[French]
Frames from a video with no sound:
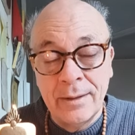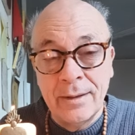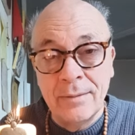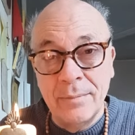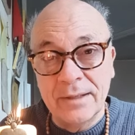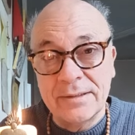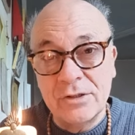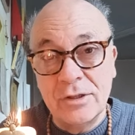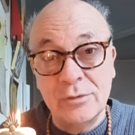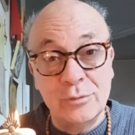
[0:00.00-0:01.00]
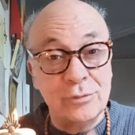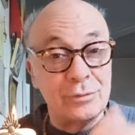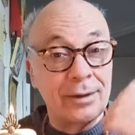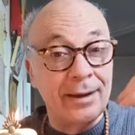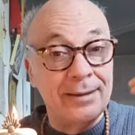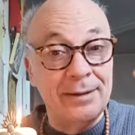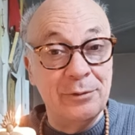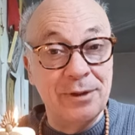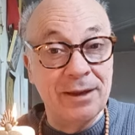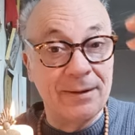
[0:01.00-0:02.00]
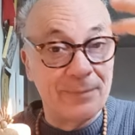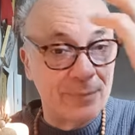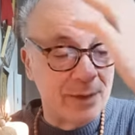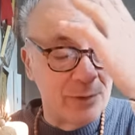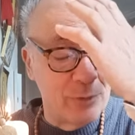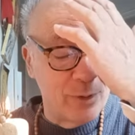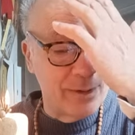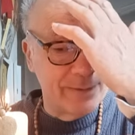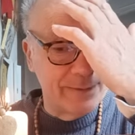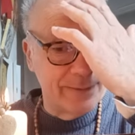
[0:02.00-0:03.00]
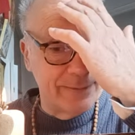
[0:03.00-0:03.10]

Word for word: Merci Jésus. Alléluia. Gloire éternelle